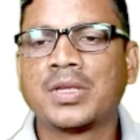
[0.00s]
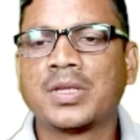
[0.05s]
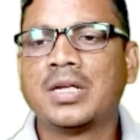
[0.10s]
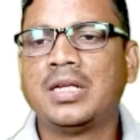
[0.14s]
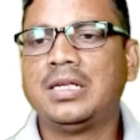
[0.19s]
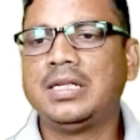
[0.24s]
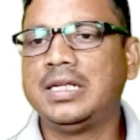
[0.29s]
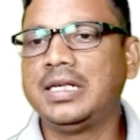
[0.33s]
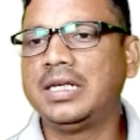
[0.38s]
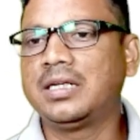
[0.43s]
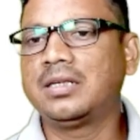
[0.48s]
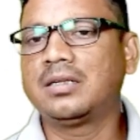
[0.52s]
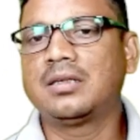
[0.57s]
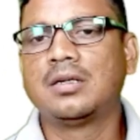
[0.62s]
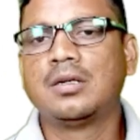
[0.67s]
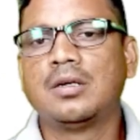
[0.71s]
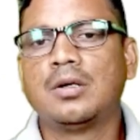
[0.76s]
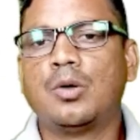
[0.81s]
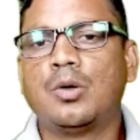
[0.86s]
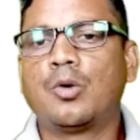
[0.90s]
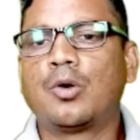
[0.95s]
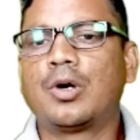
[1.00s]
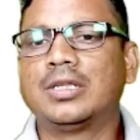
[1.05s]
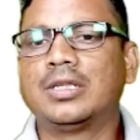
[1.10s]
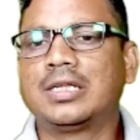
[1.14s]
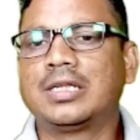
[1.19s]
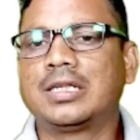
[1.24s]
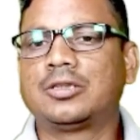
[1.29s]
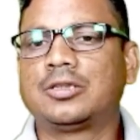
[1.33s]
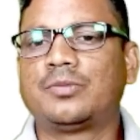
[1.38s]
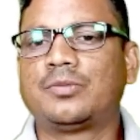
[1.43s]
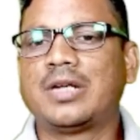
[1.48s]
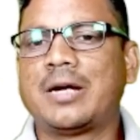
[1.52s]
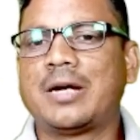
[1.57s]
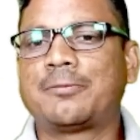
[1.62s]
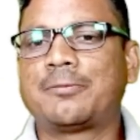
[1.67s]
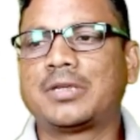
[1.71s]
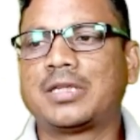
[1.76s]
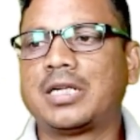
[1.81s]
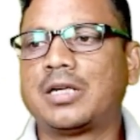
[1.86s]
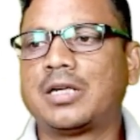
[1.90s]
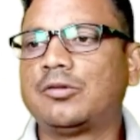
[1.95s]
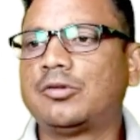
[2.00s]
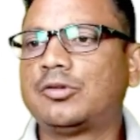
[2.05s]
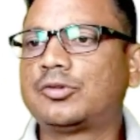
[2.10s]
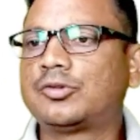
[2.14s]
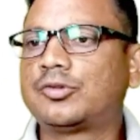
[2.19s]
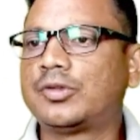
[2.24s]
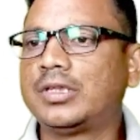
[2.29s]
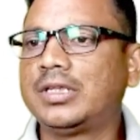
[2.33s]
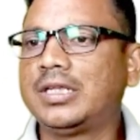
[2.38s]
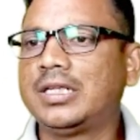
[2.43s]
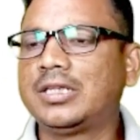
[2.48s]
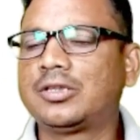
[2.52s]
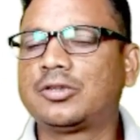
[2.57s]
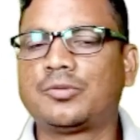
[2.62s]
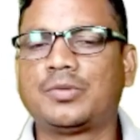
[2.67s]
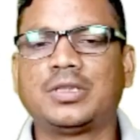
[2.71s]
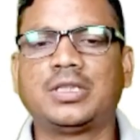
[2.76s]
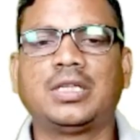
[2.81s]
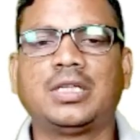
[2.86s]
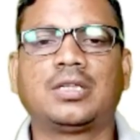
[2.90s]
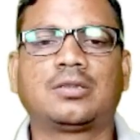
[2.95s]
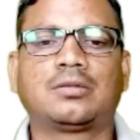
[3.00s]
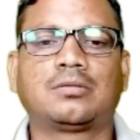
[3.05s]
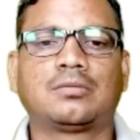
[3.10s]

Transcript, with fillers: লিঙ্ক ওখান থেকে তোমরা অ্যাপটা ডাউনলোড করে নিয়ে তোমাদের